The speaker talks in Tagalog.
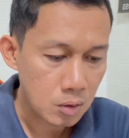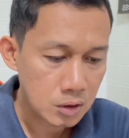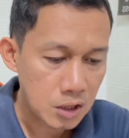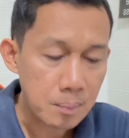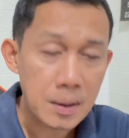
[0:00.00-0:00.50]

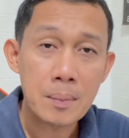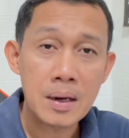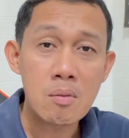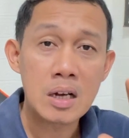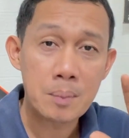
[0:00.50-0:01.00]
syempre para
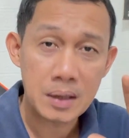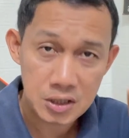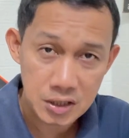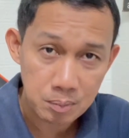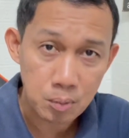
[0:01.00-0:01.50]

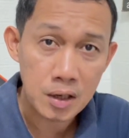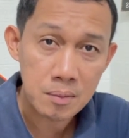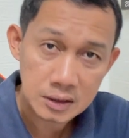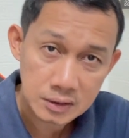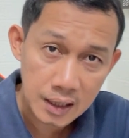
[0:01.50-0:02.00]
makapag-start po kayo
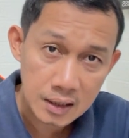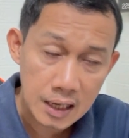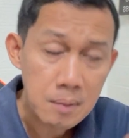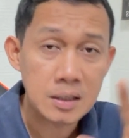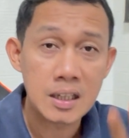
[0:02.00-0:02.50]
mag-trade,
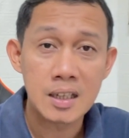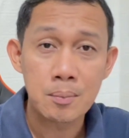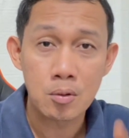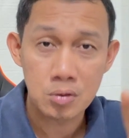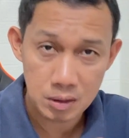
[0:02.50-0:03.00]
ay
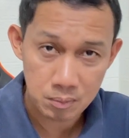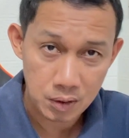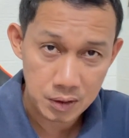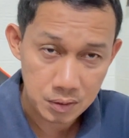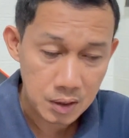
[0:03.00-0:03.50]
magde-deposit po
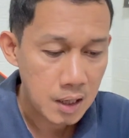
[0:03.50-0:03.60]
kayo.